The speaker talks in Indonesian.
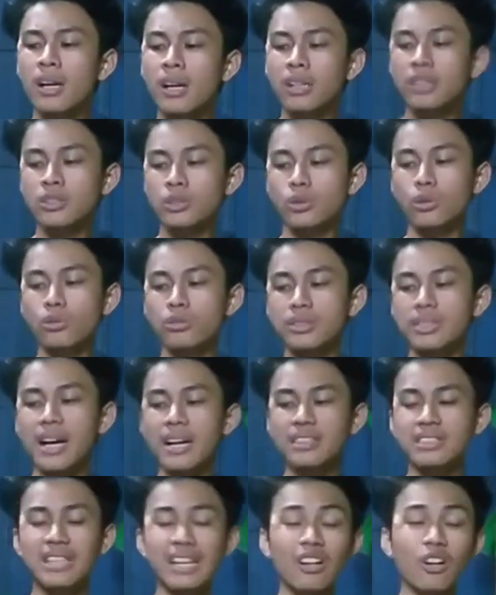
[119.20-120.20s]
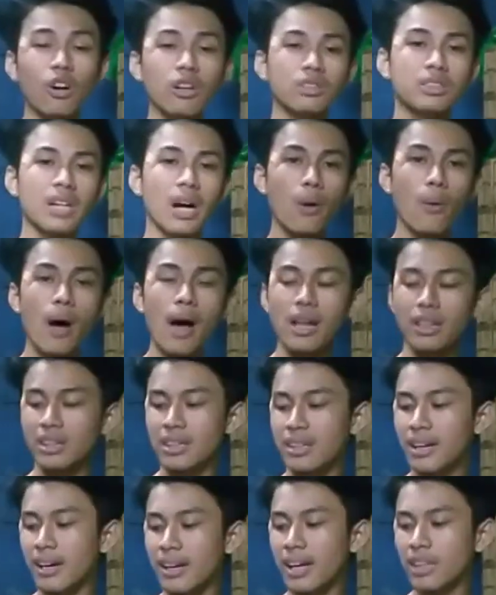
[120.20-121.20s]
Cucak Jenggot Jawa
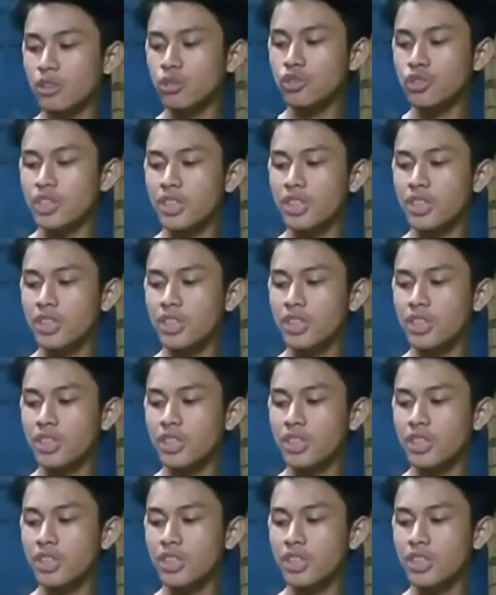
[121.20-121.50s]
330